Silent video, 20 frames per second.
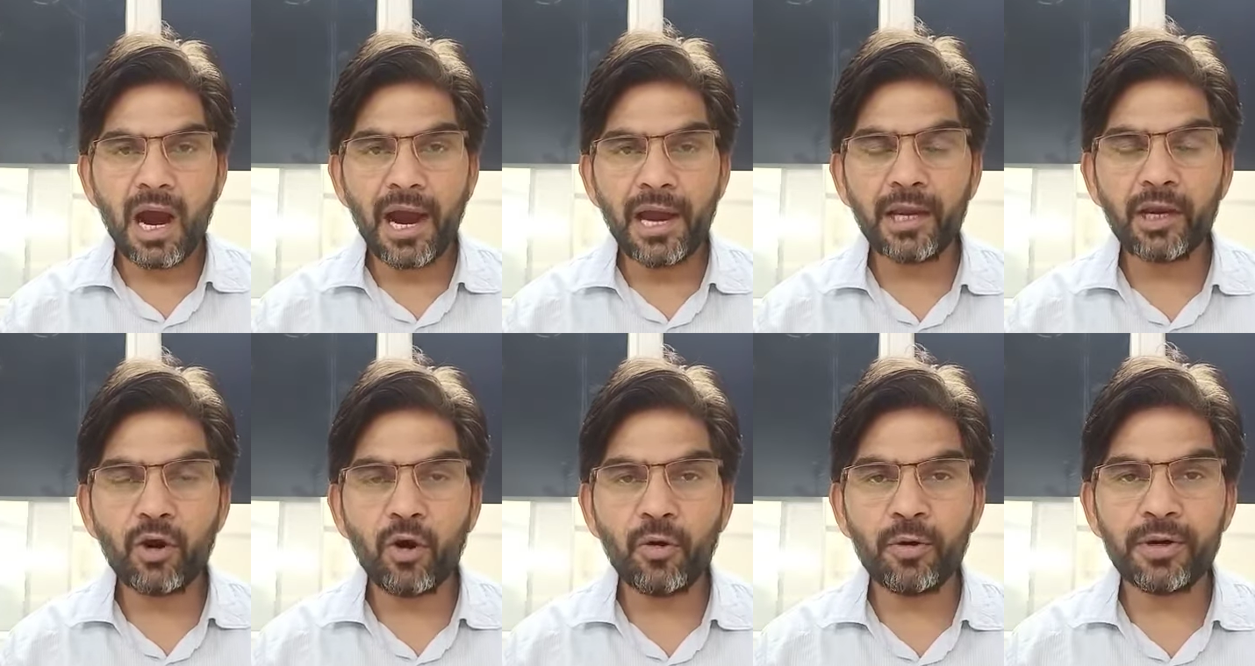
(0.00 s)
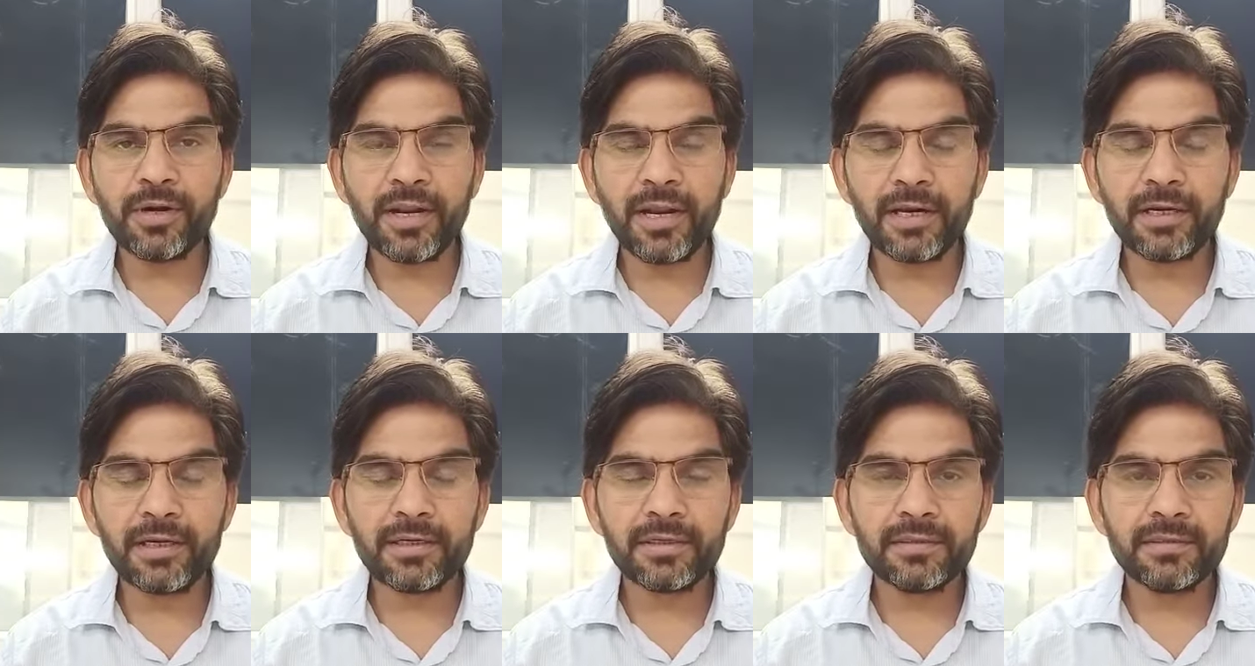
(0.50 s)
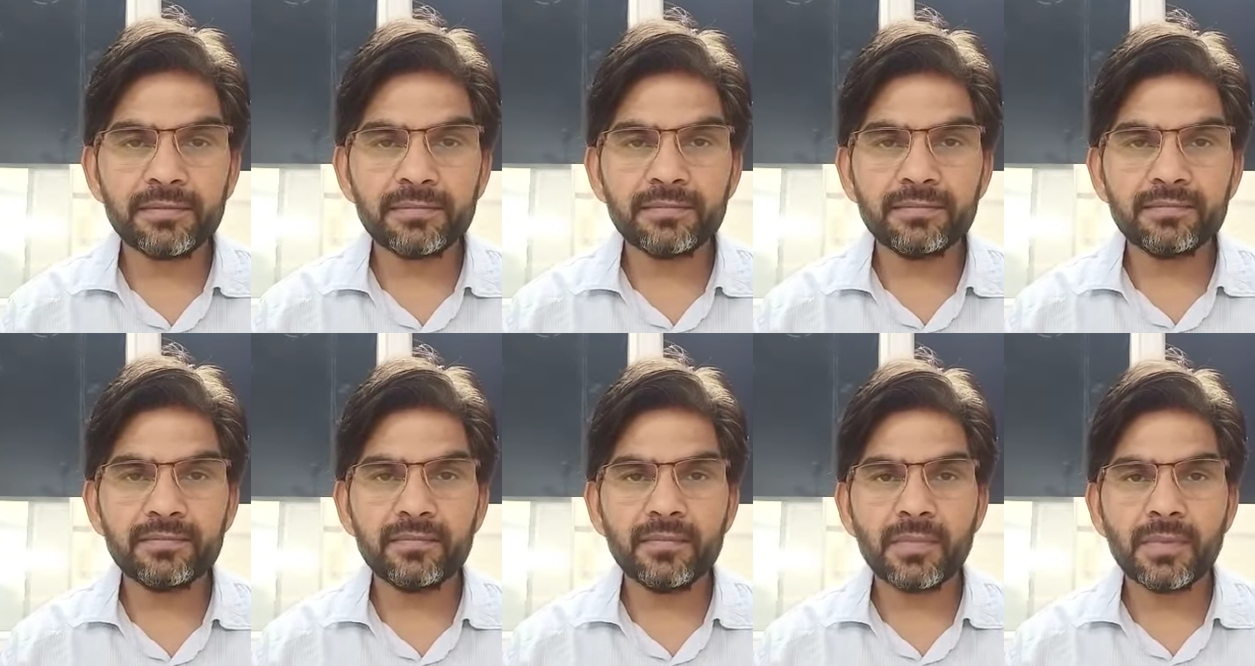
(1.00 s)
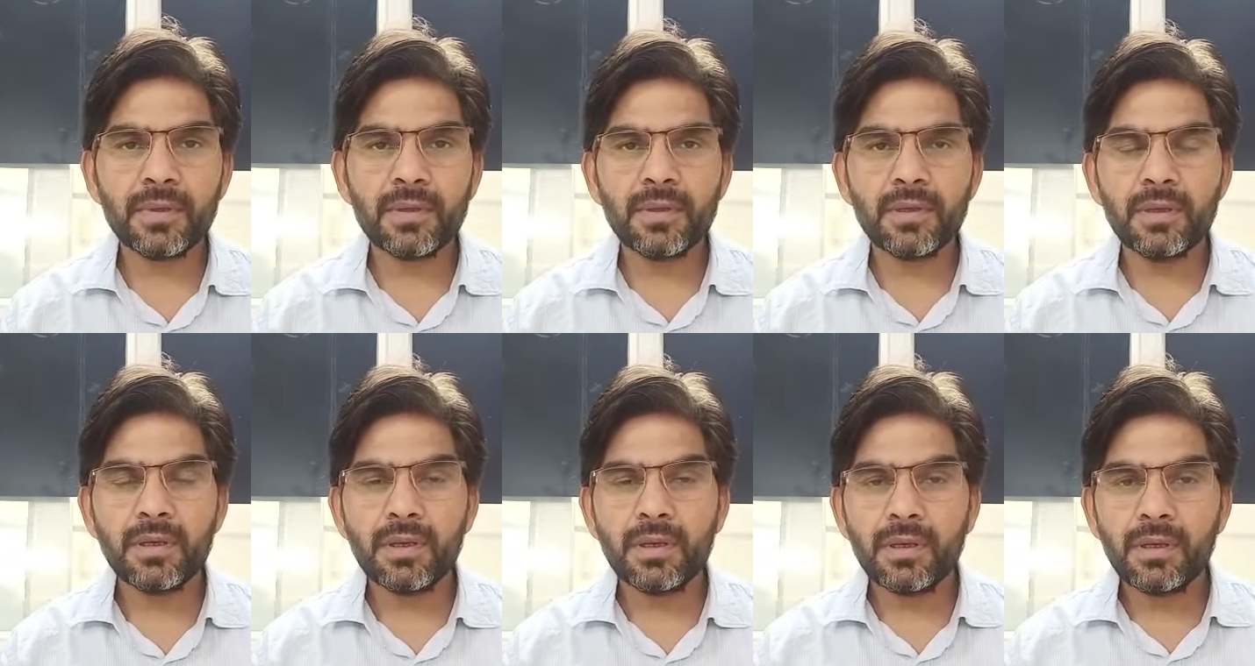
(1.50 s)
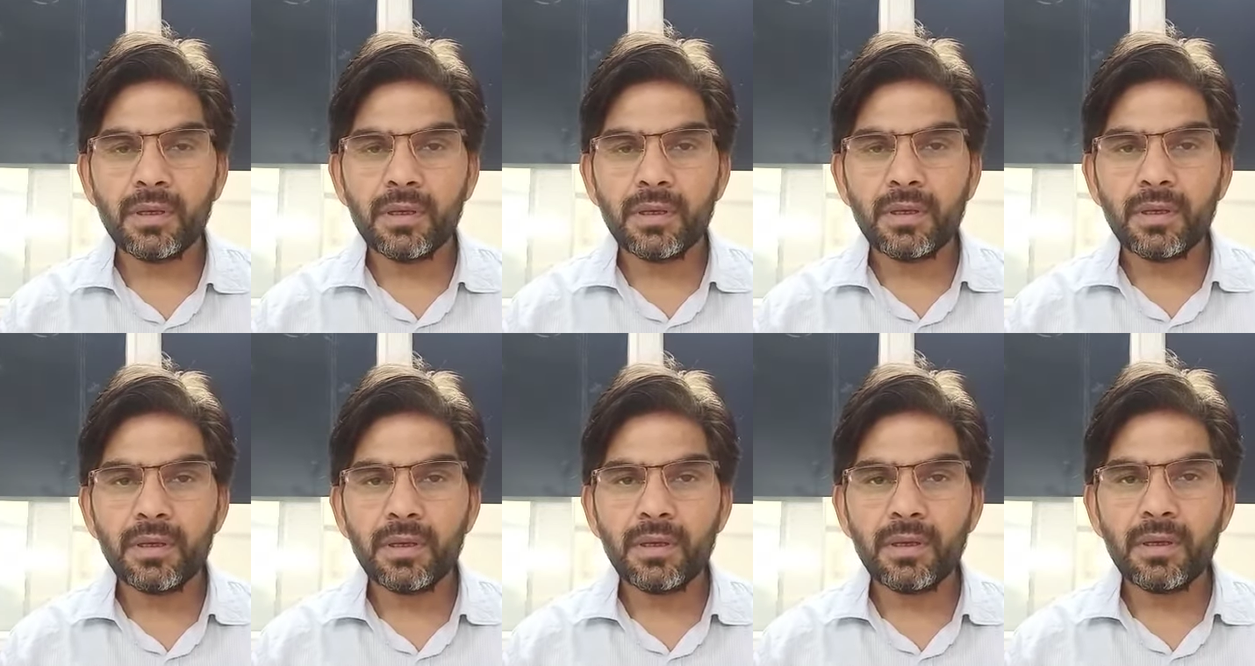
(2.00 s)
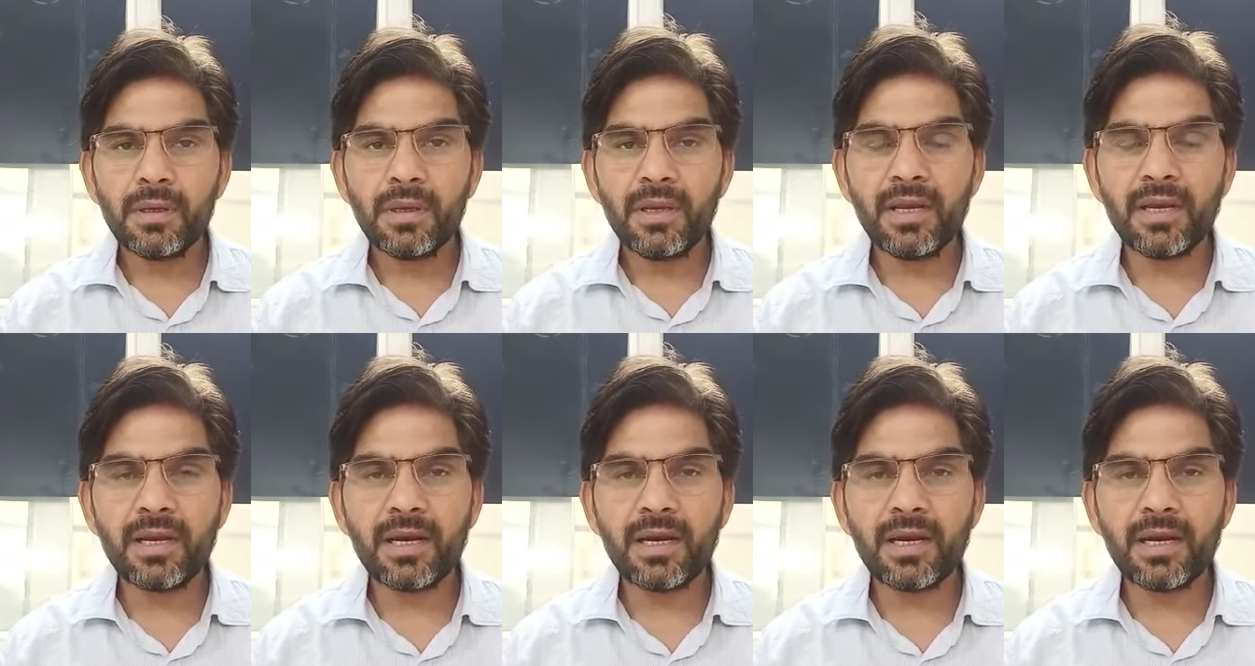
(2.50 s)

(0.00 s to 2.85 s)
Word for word: आई कांटेक्ट